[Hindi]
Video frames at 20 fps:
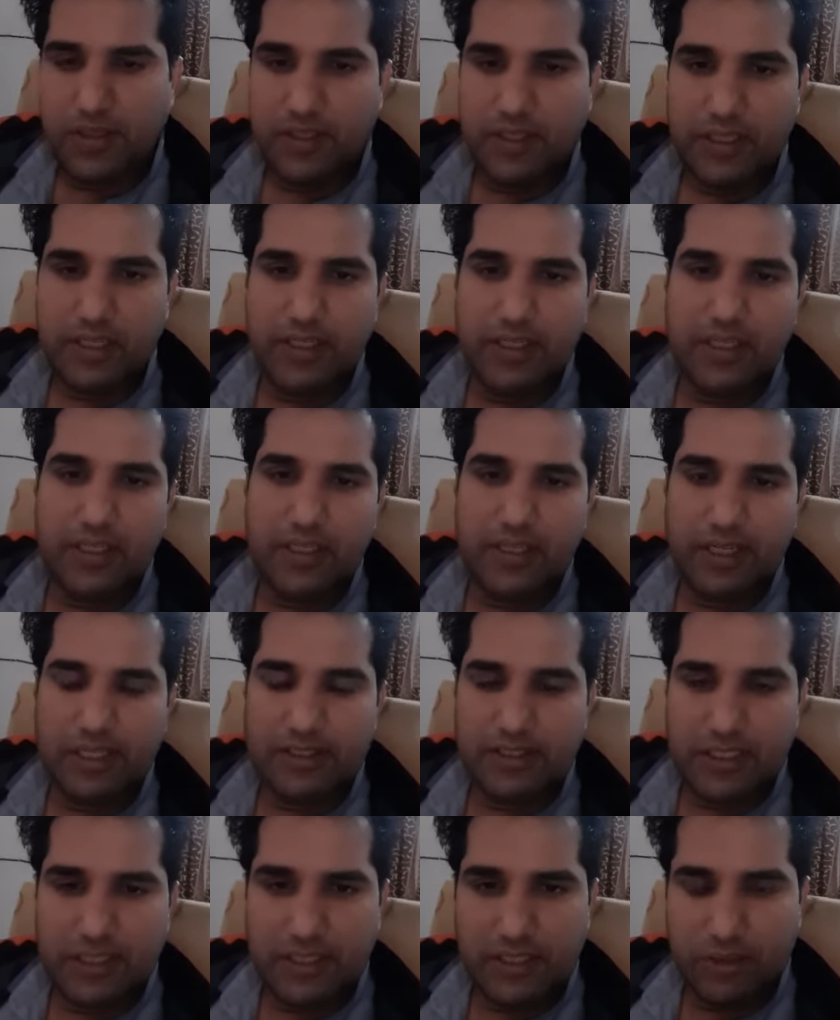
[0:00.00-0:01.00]
यानी कि
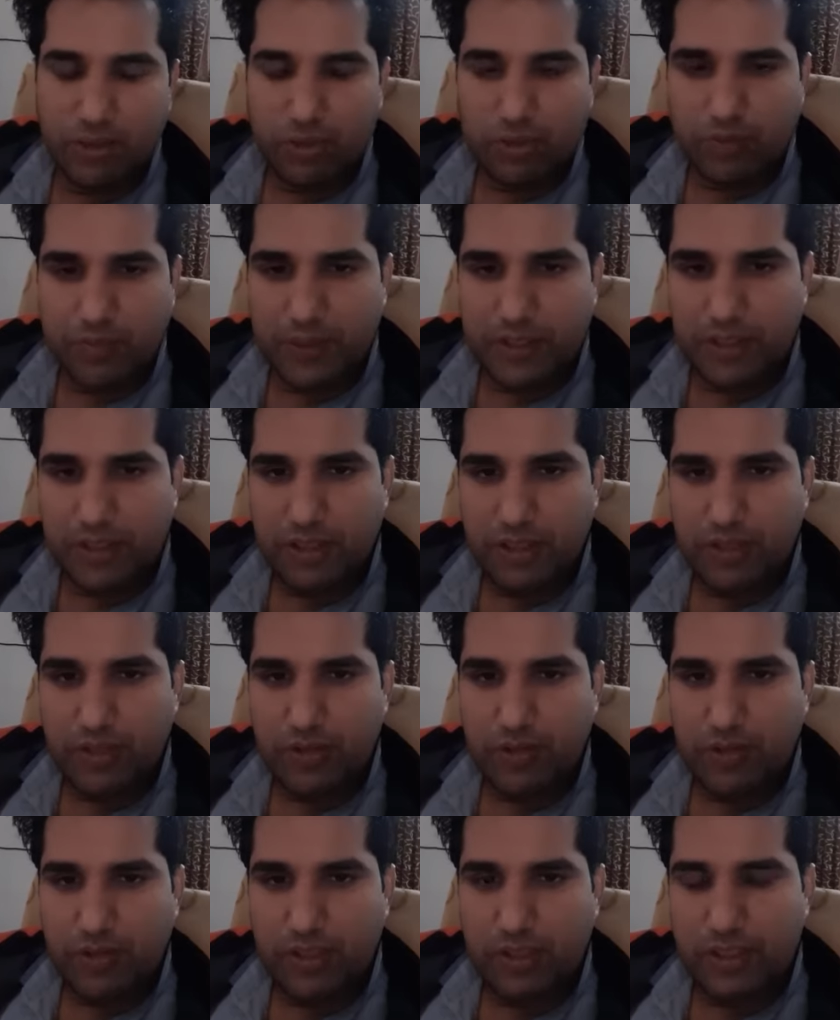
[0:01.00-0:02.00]
राजा की उत्पत्ति
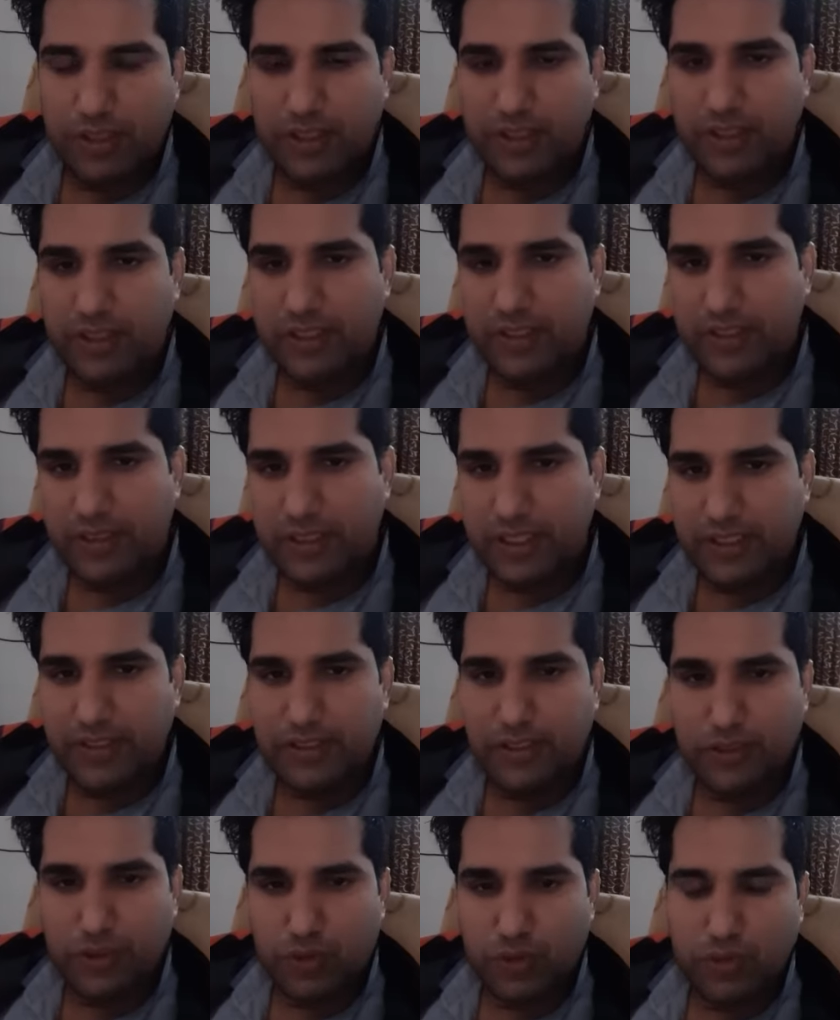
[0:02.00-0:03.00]
को ही
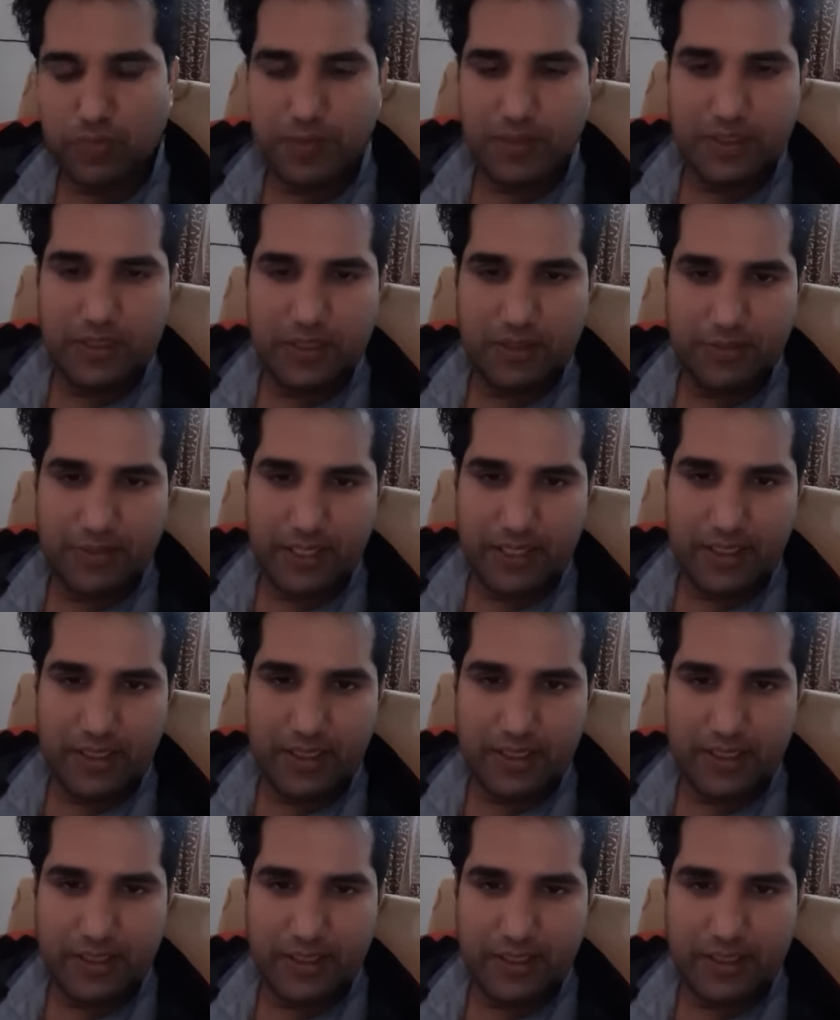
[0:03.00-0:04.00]
राज्य की उत्पत्ति मान
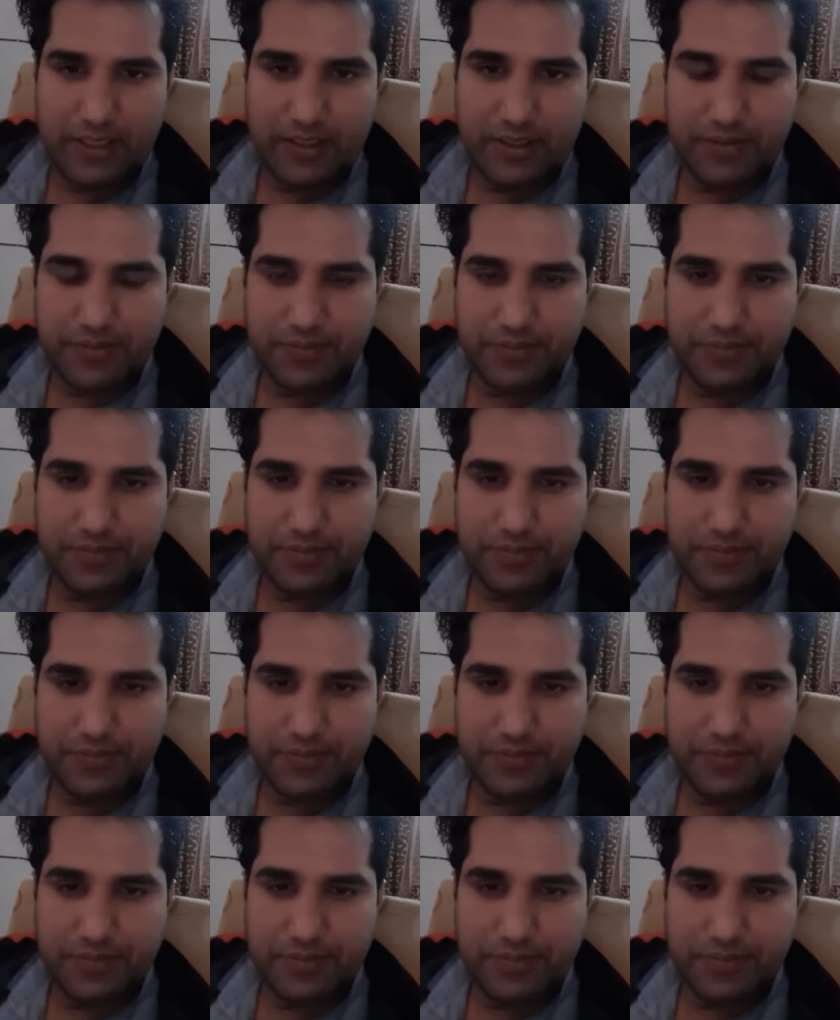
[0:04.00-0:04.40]
लिया गया है